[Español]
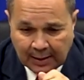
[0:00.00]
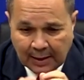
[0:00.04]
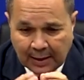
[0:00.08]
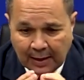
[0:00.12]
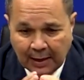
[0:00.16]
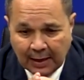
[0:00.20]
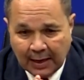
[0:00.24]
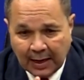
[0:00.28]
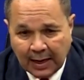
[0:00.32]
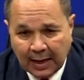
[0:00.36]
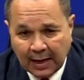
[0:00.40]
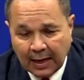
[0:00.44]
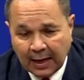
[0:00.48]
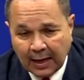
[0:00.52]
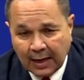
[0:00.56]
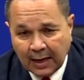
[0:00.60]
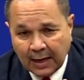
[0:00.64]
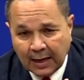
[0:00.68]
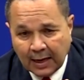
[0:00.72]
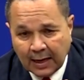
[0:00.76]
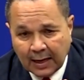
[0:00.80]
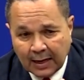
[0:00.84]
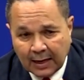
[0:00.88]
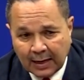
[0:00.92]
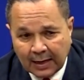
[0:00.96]

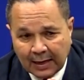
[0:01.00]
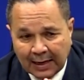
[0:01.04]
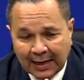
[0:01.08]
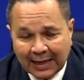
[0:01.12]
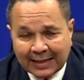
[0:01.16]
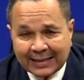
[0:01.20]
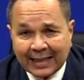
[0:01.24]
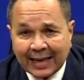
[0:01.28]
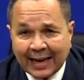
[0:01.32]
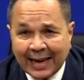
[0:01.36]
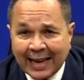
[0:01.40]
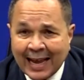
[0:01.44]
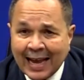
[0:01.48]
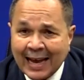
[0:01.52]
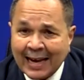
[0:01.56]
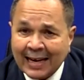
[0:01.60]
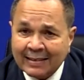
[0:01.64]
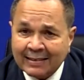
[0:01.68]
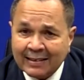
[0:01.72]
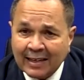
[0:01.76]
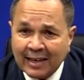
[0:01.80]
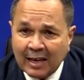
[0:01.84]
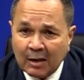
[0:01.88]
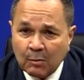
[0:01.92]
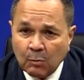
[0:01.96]
La, tarea que
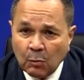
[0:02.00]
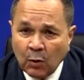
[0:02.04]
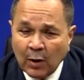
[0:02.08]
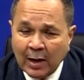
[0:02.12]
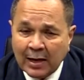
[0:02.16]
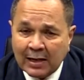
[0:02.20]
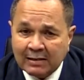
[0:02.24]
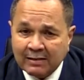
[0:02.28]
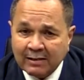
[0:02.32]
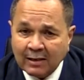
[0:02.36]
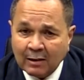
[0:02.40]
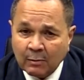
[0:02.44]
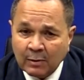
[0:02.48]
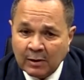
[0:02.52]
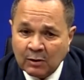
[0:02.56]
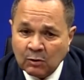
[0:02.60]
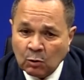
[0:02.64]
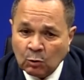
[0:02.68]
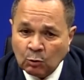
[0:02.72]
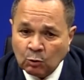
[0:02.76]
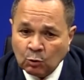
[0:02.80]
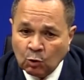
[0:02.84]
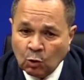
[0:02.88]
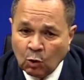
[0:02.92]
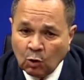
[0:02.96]
tenemos en el Servicio
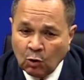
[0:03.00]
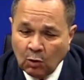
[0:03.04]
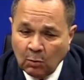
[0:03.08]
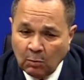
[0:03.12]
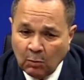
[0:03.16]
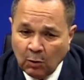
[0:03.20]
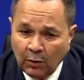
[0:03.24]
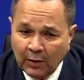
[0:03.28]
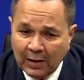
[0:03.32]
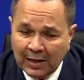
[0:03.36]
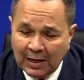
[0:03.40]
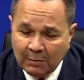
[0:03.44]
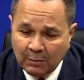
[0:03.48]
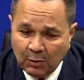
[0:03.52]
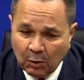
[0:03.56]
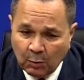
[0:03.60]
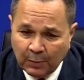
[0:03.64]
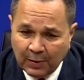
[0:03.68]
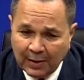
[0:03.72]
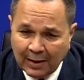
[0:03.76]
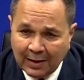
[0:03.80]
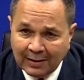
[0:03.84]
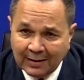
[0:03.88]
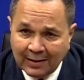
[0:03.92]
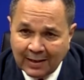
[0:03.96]
Autónomo de la
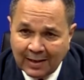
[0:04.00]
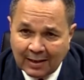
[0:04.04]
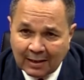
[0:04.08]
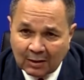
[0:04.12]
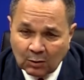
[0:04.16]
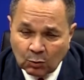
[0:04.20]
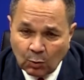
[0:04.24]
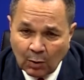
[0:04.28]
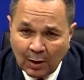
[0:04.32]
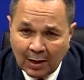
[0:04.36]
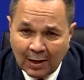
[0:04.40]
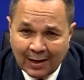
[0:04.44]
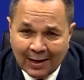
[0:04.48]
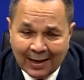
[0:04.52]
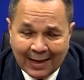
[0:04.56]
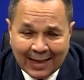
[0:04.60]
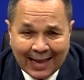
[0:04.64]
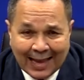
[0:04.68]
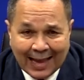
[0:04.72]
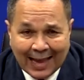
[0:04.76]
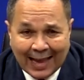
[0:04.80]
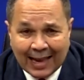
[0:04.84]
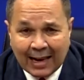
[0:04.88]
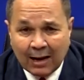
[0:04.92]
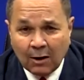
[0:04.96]
Propiedad Intelectual
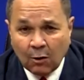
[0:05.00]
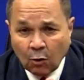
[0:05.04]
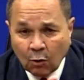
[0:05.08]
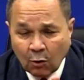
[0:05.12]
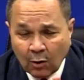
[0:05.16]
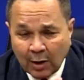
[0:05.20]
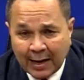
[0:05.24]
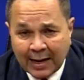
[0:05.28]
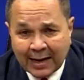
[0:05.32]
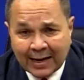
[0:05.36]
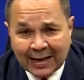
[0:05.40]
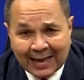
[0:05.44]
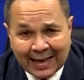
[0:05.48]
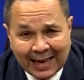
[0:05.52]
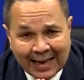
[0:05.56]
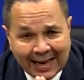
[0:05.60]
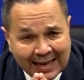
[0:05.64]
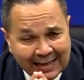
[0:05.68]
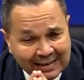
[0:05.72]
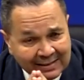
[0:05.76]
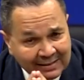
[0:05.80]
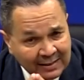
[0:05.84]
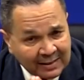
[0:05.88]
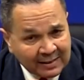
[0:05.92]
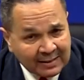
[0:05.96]
es lograr que
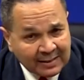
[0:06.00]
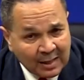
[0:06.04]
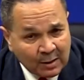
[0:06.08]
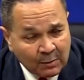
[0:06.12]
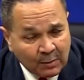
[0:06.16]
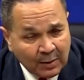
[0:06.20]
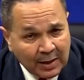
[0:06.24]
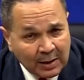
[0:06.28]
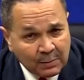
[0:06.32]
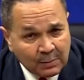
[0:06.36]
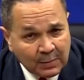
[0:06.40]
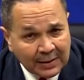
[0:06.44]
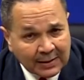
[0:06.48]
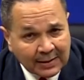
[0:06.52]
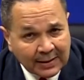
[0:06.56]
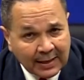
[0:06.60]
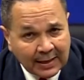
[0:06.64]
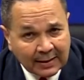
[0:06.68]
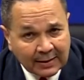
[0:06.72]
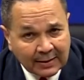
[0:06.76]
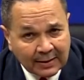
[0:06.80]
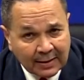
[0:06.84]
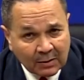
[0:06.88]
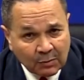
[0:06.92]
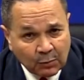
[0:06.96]
el sistema de
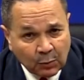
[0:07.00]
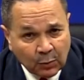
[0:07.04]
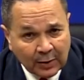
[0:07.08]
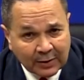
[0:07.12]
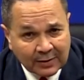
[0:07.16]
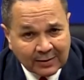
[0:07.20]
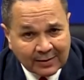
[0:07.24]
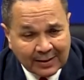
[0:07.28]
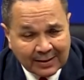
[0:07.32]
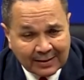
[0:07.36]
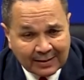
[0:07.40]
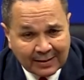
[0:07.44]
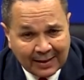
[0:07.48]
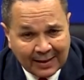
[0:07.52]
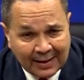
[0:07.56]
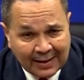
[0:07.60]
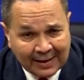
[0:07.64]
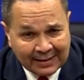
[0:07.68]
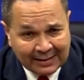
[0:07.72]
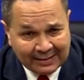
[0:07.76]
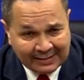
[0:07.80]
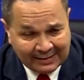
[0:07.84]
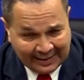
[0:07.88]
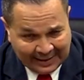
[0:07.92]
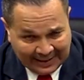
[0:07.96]
patentes pues, se,
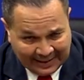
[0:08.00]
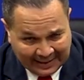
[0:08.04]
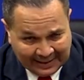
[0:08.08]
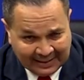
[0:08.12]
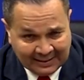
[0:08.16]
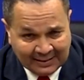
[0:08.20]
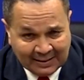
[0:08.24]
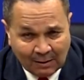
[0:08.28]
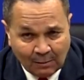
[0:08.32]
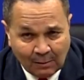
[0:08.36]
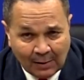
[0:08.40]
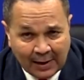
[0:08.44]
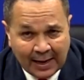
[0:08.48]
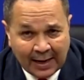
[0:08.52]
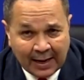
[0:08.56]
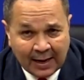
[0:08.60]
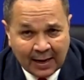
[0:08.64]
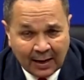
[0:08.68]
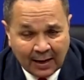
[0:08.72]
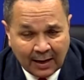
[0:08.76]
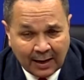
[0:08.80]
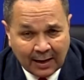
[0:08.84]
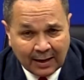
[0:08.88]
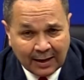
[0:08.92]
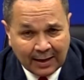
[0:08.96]
se
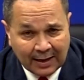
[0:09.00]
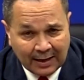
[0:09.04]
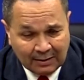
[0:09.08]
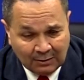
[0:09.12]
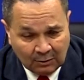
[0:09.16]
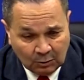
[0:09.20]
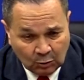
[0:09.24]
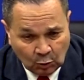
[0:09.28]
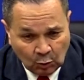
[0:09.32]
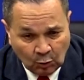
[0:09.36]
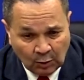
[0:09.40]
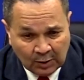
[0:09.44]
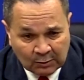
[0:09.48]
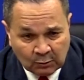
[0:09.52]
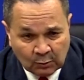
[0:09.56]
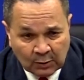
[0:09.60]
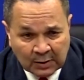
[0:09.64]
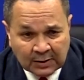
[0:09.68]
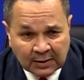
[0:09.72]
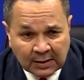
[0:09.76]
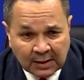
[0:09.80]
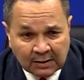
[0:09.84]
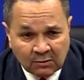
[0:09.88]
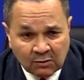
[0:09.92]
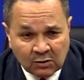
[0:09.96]
restablezca en toda su
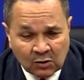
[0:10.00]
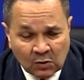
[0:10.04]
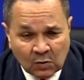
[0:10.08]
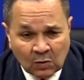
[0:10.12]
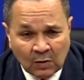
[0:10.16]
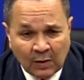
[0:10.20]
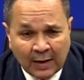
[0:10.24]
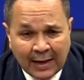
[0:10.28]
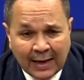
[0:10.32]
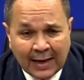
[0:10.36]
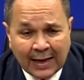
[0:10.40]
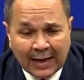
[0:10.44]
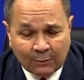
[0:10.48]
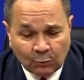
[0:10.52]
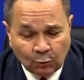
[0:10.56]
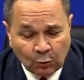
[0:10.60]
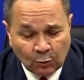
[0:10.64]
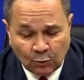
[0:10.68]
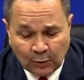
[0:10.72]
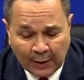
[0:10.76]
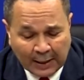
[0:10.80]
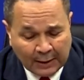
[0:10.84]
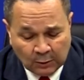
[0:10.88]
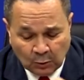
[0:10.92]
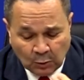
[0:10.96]
extensión,
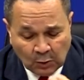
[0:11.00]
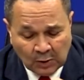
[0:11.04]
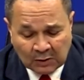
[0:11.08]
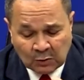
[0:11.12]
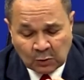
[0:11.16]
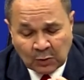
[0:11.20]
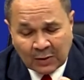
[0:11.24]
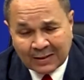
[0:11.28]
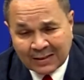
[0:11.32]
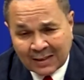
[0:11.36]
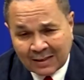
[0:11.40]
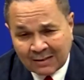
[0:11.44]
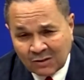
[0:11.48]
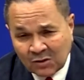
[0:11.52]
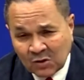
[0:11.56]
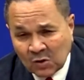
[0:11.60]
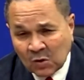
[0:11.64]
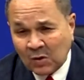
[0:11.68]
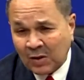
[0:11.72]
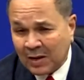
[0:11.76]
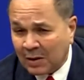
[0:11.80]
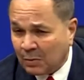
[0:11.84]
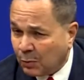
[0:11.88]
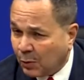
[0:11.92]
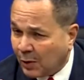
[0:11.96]
en toda su
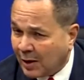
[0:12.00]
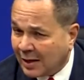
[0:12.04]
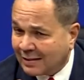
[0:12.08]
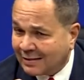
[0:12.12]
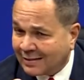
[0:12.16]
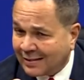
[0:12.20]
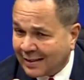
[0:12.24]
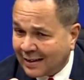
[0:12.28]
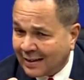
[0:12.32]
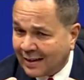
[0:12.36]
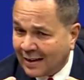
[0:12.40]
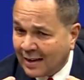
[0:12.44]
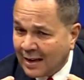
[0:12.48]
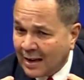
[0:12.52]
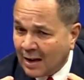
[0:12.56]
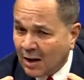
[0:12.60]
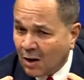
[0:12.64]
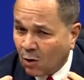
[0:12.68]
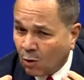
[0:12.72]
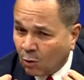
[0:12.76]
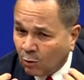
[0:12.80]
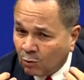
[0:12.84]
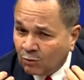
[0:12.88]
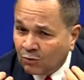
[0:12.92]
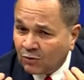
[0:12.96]
extensión que pueda ser
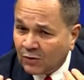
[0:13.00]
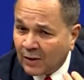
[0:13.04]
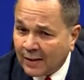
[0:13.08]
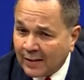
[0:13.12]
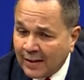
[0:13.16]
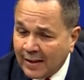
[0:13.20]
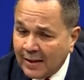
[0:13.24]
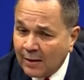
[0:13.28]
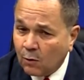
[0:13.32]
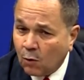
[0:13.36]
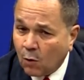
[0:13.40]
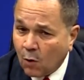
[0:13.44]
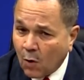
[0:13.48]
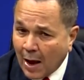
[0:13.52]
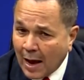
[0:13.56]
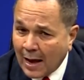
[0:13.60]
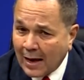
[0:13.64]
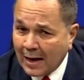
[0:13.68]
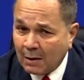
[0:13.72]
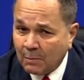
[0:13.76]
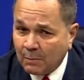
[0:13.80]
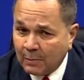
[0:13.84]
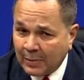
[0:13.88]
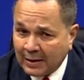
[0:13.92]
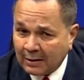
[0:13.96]
concedido a
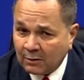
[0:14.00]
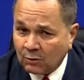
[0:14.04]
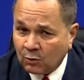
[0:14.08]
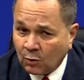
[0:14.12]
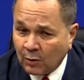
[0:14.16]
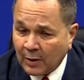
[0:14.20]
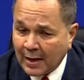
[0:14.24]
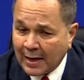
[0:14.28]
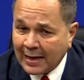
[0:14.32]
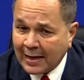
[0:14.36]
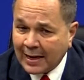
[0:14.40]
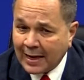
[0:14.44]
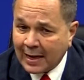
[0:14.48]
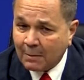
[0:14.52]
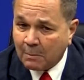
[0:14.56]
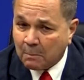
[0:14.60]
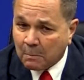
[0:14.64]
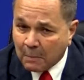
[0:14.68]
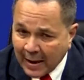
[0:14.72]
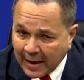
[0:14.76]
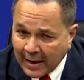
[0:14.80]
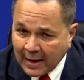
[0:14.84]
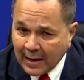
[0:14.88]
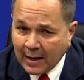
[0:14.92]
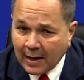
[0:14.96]
las personas que
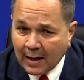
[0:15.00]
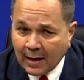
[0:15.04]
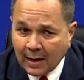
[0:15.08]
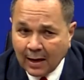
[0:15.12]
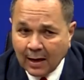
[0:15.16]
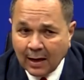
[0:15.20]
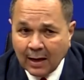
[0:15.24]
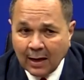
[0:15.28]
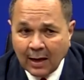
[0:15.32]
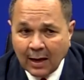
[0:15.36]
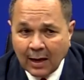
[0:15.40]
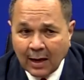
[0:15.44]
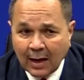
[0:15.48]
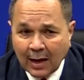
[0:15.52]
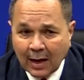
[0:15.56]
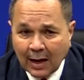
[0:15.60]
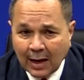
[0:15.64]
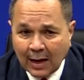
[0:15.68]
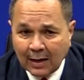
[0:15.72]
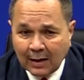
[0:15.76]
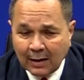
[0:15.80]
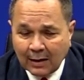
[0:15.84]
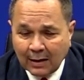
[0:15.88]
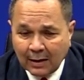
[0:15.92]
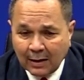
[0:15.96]
vengan
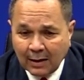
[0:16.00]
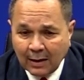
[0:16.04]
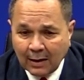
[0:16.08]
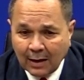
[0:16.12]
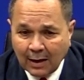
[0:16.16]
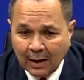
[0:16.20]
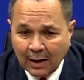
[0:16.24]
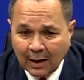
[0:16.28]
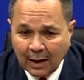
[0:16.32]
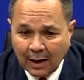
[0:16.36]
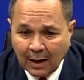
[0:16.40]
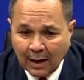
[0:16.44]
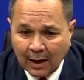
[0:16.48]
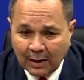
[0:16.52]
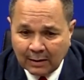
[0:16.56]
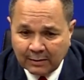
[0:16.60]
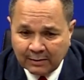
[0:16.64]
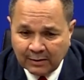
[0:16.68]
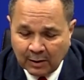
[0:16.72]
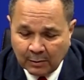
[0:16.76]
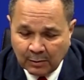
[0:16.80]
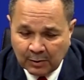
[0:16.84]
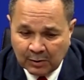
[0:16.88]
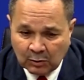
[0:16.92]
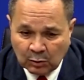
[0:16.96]
al al
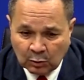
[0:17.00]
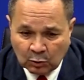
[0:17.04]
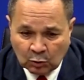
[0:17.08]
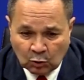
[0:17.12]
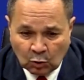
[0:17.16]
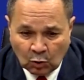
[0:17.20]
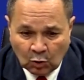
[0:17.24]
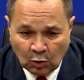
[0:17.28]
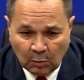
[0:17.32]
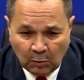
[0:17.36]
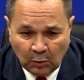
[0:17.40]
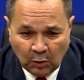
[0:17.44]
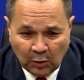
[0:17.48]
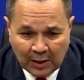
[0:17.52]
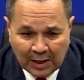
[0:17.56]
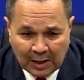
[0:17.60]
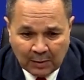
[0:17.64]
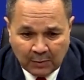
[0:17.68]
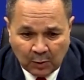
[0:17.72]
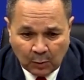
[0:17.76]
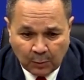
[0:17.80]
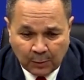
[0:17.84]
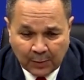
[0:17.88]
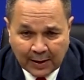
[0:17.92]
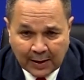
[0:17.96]
Servicio Autónomo de la
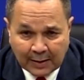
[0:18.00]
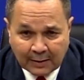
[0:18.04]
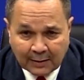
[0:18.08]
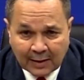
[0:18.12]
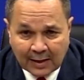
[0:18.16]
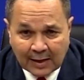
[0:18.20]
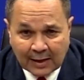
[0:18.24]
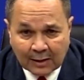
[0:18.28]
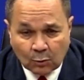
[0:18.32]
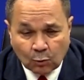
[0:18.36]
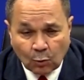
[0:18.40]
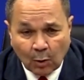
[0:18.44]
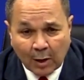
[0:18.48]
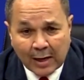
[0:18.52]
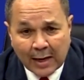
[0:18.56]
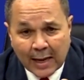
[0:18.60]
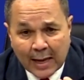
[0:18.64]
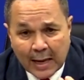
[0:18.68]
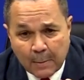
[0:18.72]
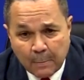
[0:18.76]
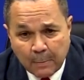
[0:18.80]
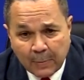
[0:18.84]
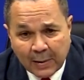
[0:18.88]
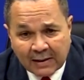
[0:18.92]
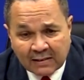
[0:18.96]
Propiedad Intelectual
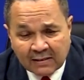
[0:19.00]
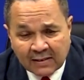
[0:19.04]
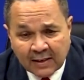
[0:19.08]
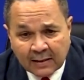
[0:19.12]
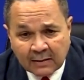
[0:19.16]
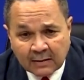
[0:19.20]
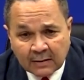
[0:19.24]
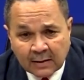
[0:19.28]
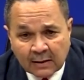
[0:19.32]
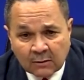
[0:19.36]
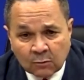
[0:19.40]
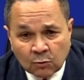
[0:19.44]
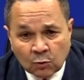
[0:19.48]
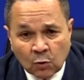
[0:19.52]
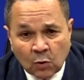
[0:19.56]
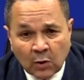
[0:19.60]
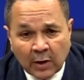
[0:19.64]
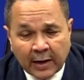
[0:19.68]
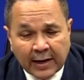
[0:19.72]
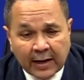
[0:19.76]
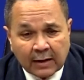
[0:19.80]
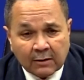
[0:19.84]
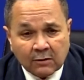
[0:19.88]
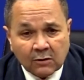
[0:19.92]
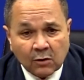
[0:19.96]
y presenten sus
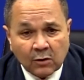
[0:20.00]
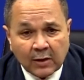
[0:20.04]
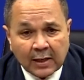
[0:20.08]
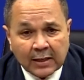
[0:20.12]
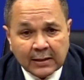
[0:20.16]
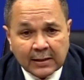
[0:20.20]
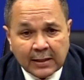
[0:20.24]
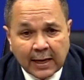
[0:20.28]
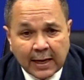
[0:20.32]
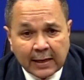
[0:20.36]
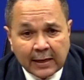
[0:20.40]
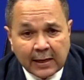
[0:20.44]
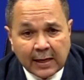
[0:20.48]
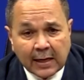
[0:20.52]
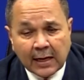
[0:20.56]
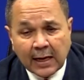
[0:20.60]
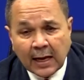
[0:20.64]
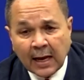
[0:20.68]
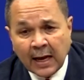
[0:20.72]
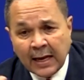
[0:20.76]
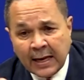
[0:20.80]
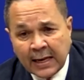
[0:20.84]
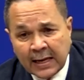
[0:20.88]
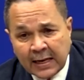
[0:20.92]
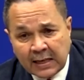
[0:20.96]
creaciones
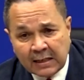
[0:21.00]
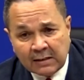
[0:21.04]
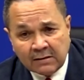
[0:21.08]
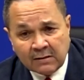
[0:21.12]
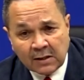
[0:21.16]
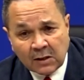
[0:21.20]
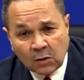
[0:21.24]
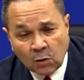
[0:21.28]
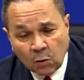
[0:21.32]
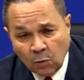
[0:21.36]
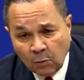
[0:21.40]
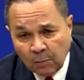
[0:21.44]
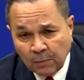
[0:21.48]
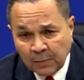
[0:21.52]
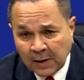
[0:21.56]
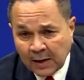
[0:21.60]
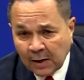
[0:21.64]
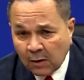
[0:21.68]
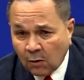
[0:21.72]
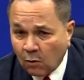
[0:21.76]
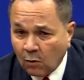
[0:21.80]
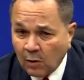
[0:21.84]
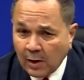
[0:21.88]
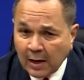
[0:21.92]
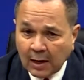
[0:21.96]
técnicas y si cumplen
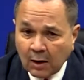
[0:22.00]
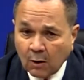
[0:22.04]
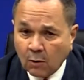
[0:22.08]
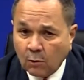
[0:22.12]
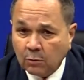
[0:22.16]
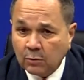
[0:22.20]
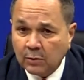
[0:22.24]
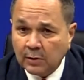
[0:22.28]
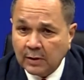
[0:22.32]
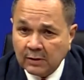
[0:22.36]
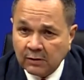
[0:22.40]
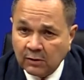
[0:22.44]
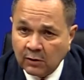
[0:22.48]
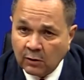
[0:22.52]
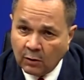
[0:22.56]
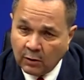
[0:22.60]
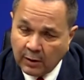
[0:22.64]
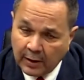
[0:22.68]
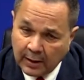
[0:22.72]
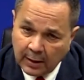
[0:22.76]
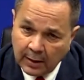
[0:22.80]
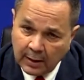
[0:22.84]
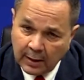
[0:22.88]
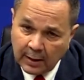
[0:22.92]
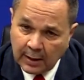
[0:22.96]
con las
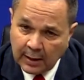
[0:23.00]
condiciones